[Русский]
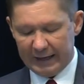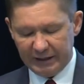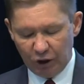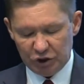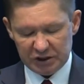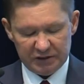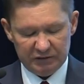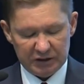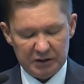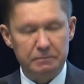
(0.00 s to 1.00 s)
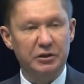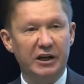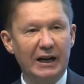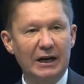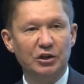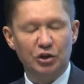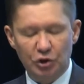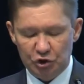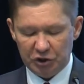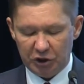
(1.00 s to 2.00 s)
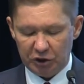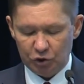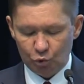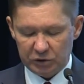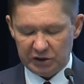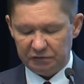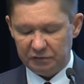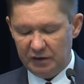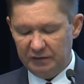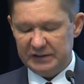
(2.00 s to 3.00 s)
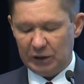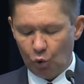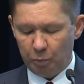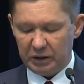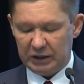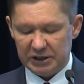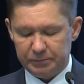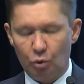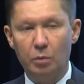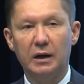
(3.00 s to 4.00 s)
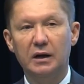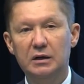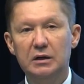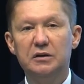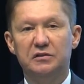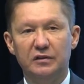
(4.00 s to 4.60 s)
отечественных материально-технических ресурсов в закупках «Газпрома» в